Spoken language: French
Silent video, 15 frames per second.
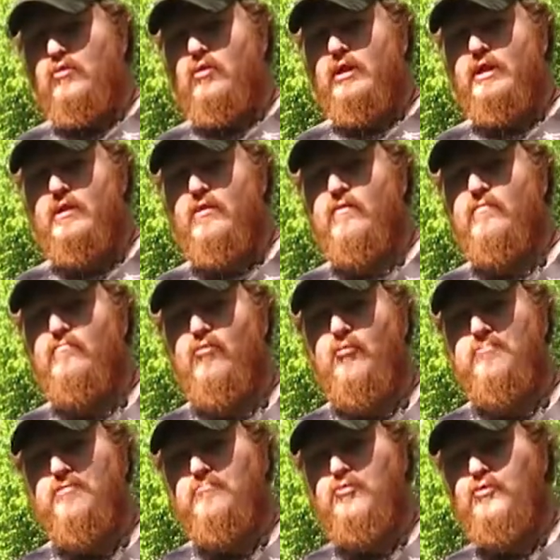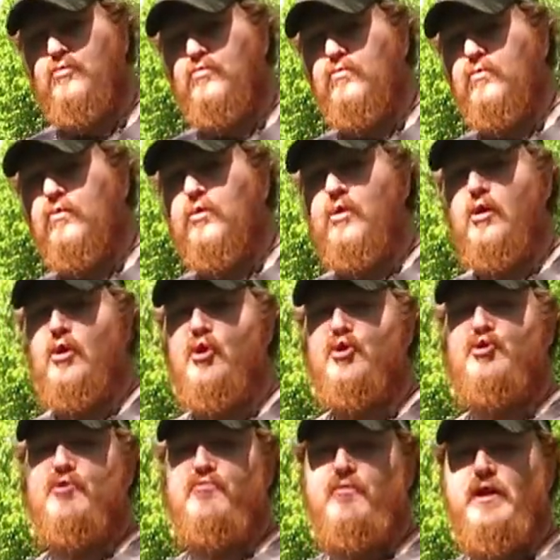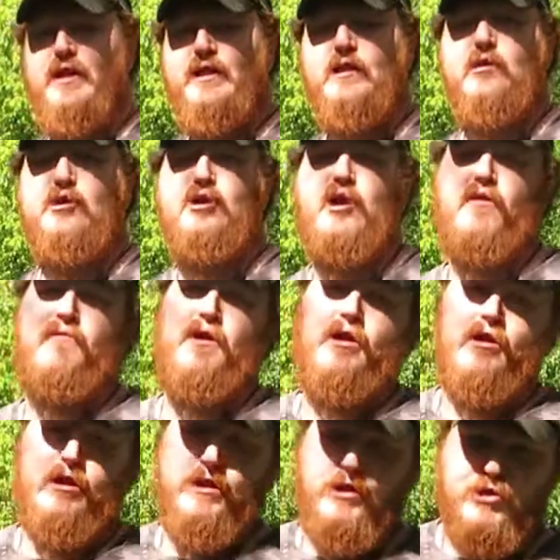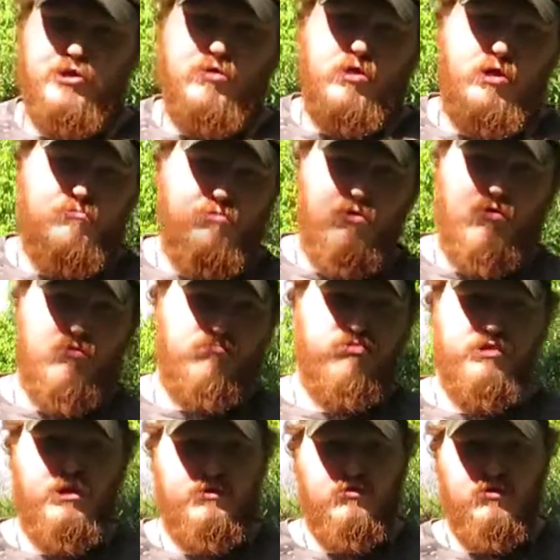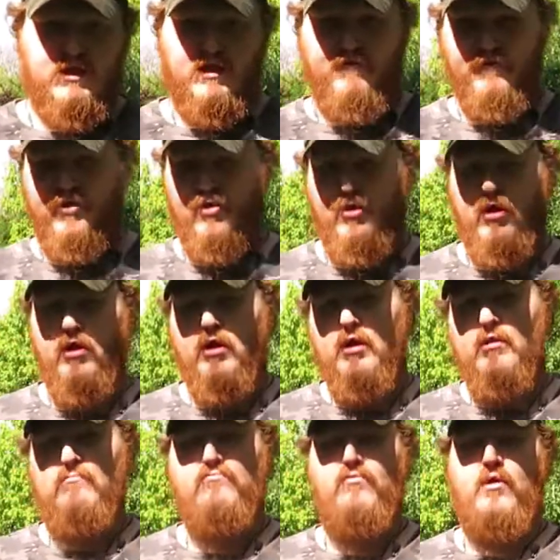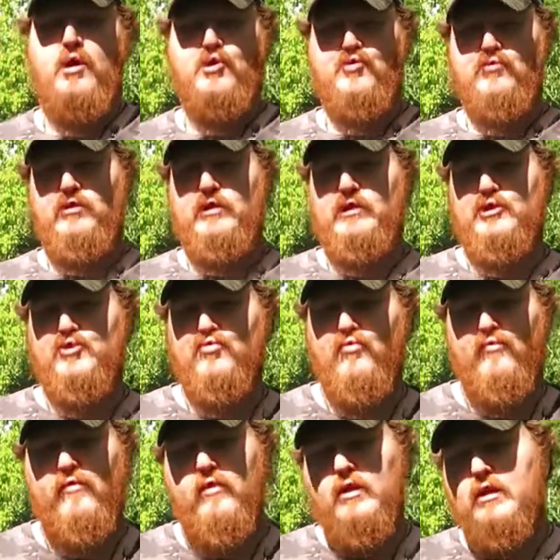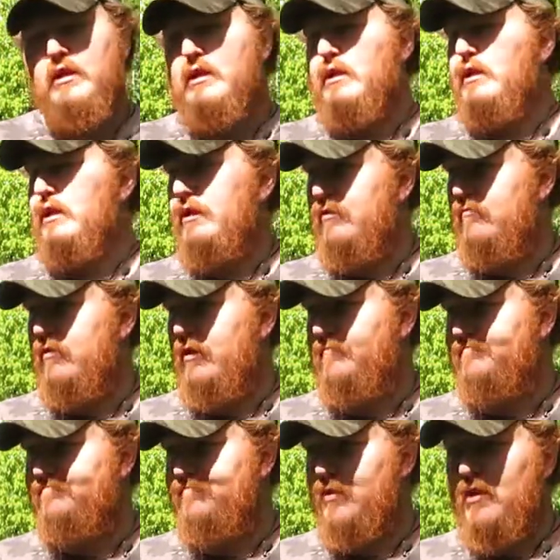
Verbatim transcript: sur ces premiers modules, je vous laisse, j'y reviendrai naturellement peut-être dans un vlog pour rajouter des choses. Et voilà.